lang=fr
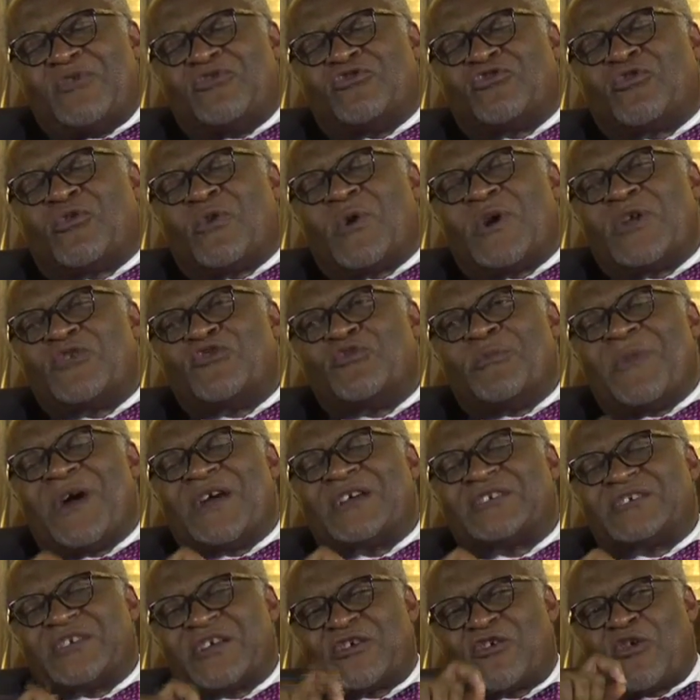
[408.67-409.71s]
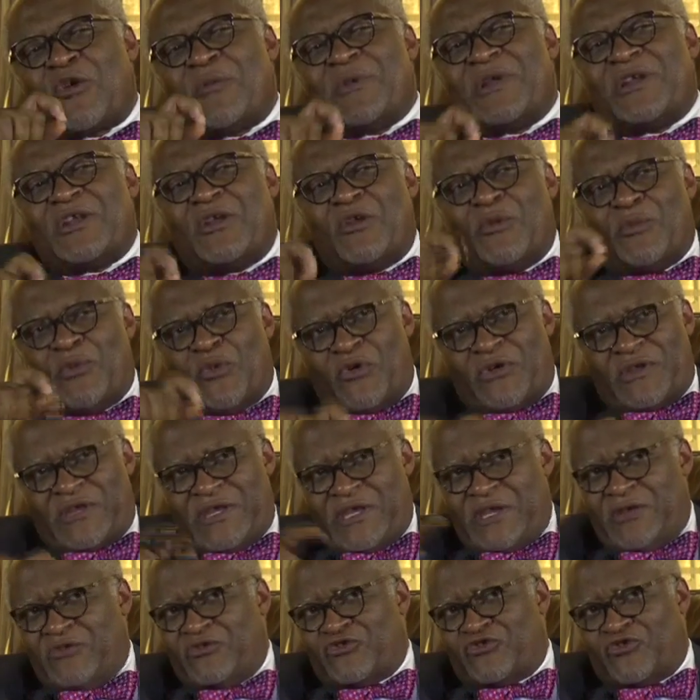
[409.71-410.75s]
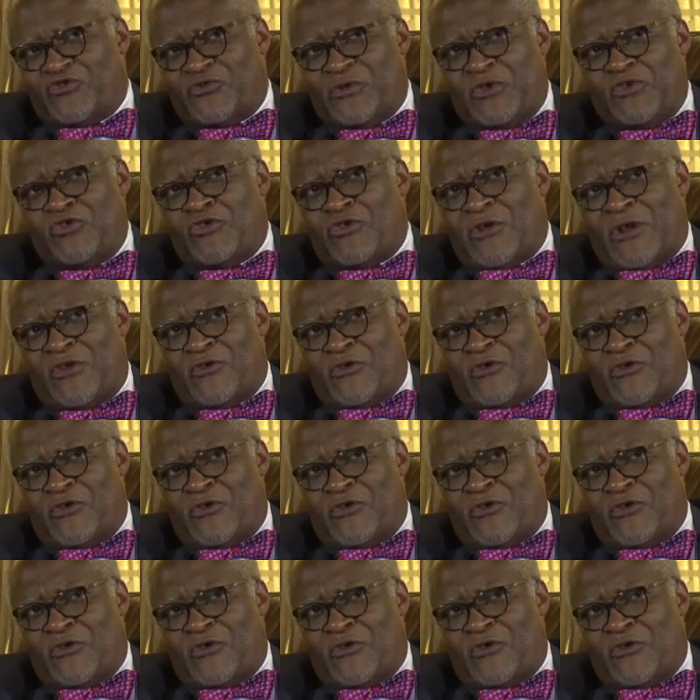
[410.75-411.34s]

le droit du marché commun de l'époque, qui est aujourd'hui l'Union